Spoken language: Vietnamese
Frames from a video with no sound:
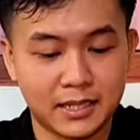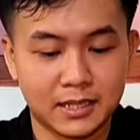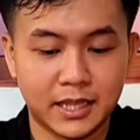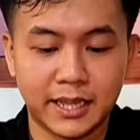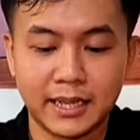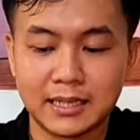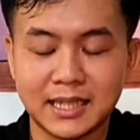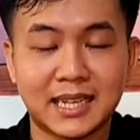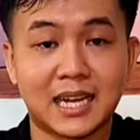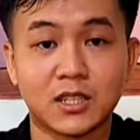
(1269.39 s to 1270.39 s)
hôm nay
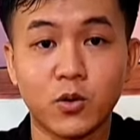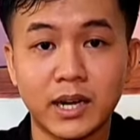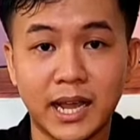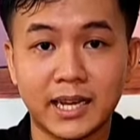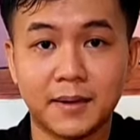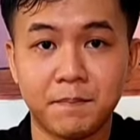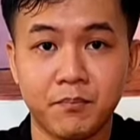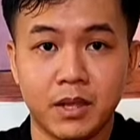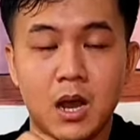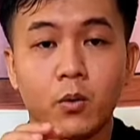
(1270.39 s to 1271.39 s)
thì uh, tất cả các thuốc ở đây đó